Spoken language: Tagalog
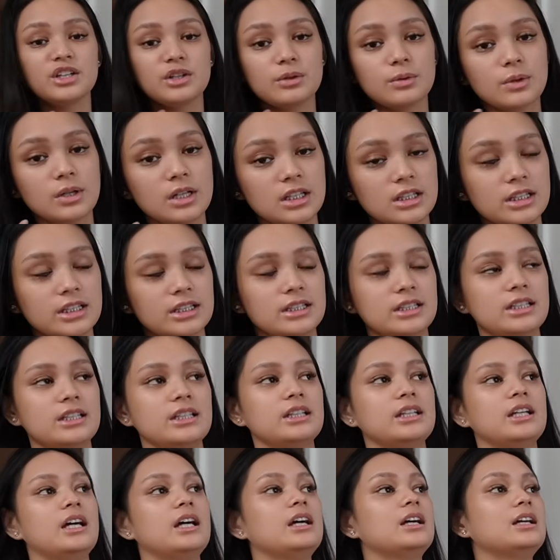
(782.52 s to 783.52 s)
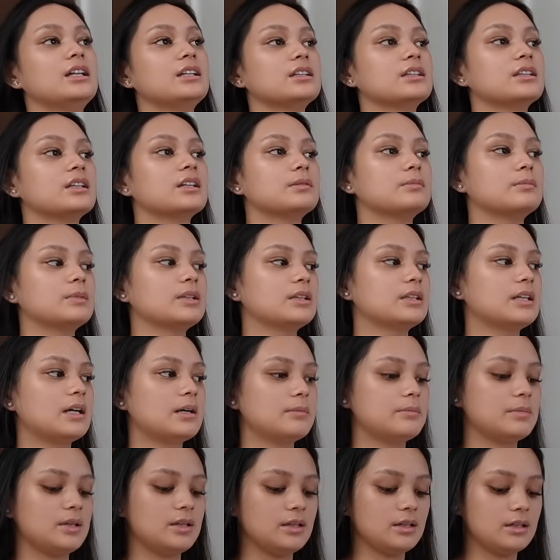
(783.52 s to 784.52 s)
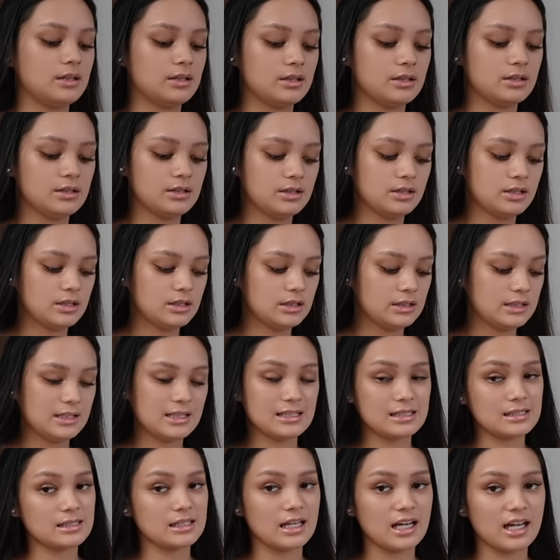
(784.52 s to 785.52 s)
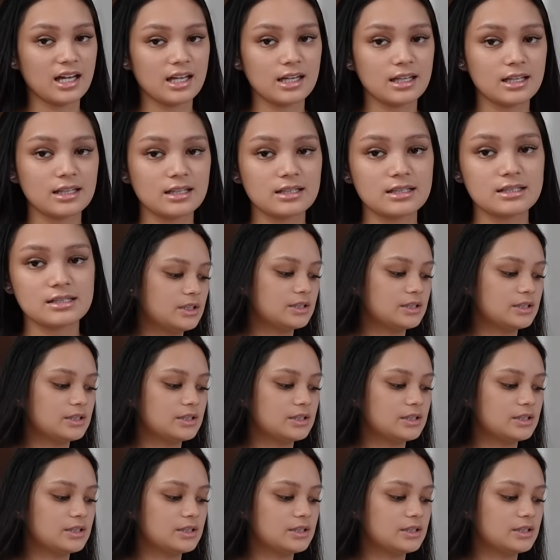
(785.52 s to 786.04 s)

yung quality and madaming design.